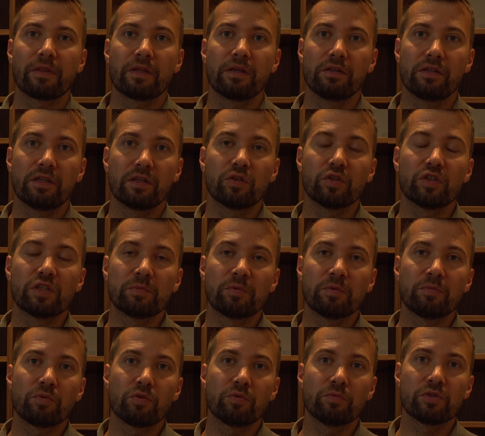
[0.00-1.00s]
i tego typu
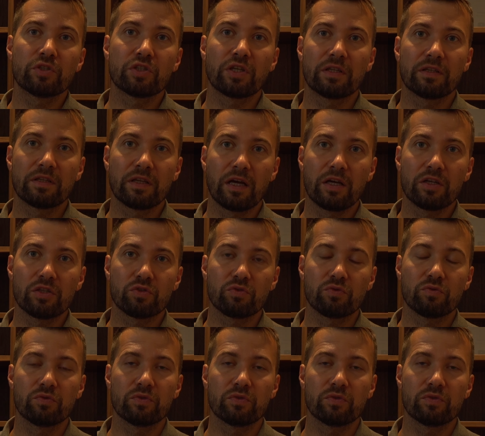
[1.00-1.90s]
próby szantażu,